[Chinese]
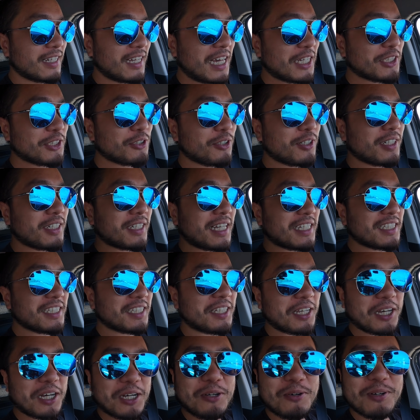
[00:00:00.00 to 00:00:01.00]
他说他是
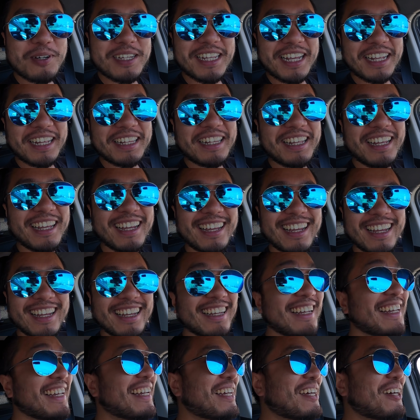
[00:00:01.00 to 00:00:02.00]
德国人。呵呵
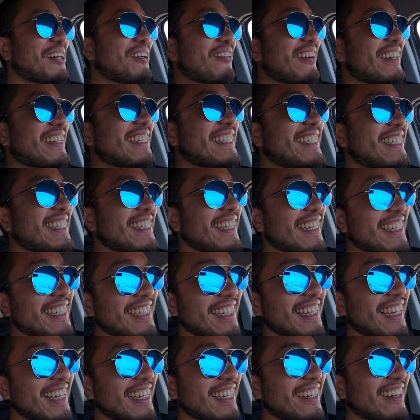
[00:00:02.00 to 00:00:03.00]
我一
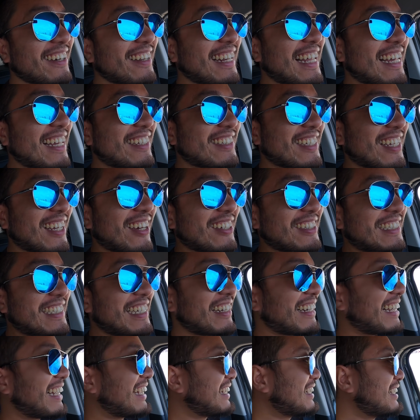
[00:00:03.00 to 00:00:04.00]
听，哎呦，那就搞
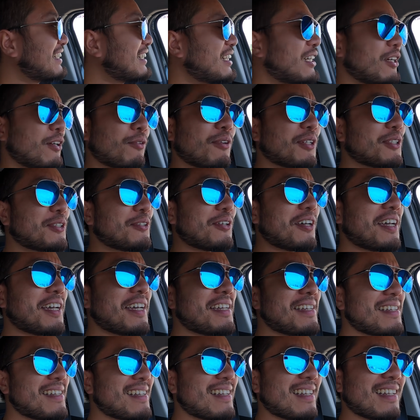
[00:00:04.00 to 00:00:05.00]
笑了。我说
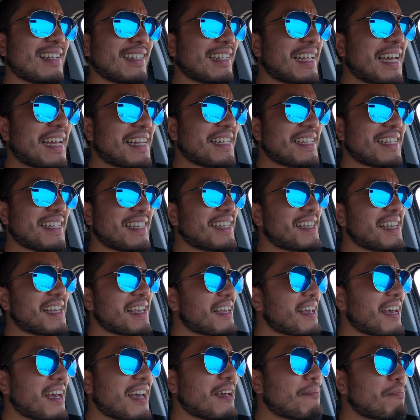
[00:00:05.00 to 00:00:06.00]
那你
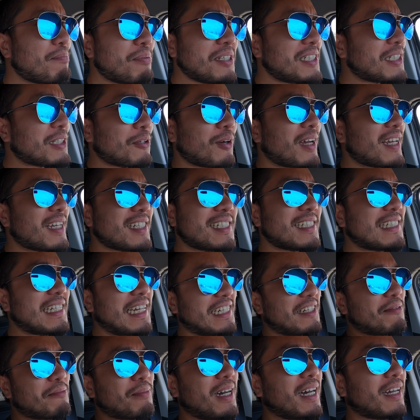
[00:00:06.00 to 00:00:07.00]
应该不喜欢斯
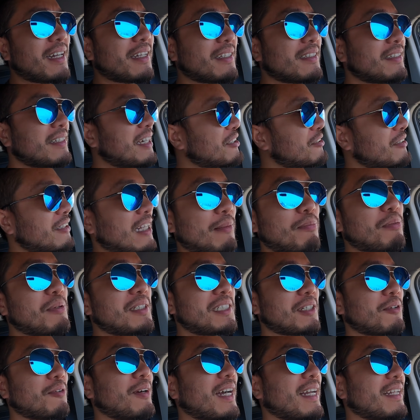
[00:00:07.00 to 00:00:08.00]
大林吧？他说他不
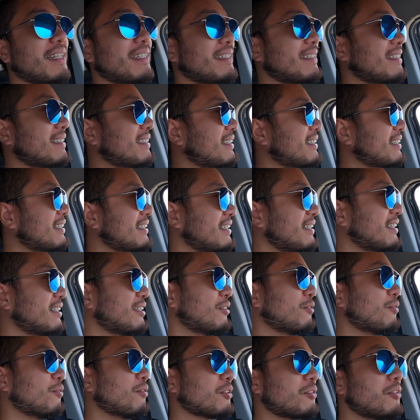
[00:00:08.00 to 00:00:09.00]
喜欢。
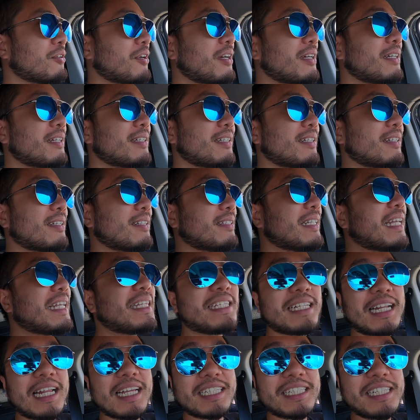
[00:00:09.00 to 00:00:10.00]
我说那
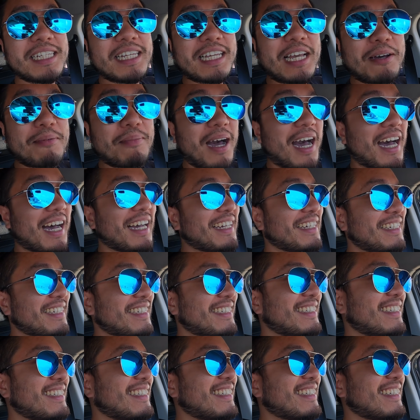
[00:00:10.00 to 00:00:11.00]
你来这里干
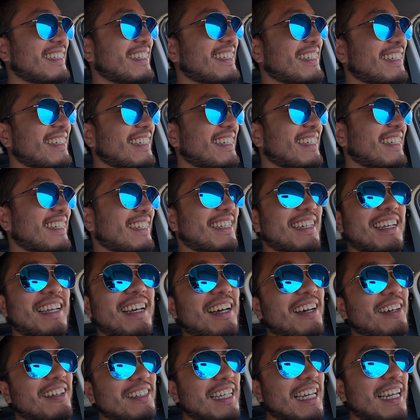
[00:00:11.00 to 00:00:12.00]
嘛？”
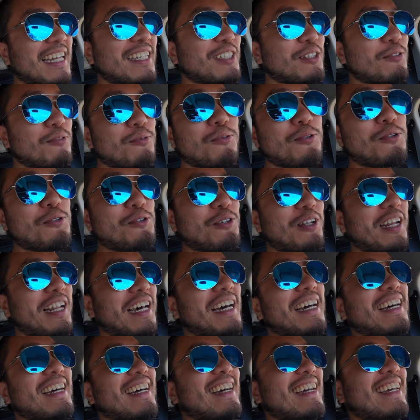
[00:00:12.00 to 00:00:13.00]
然后他就无语
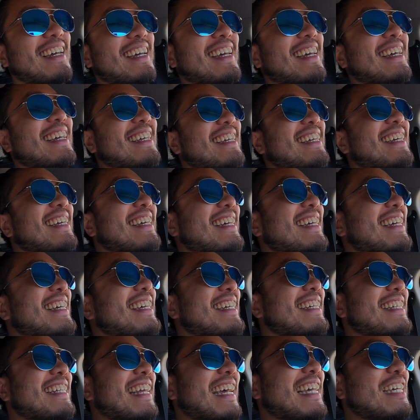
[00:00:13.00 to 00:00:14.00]
了，呵呵
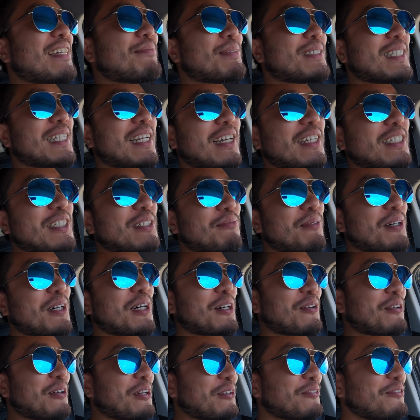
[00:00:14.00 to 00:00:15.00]
他也不知道怎
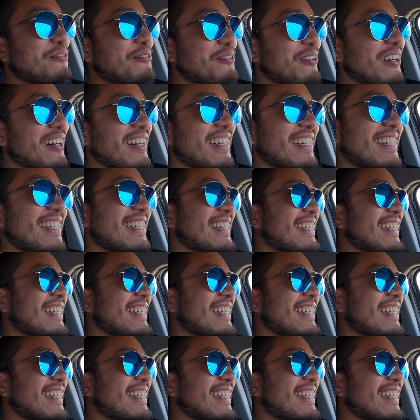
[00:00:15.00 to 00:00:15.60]
么回复我，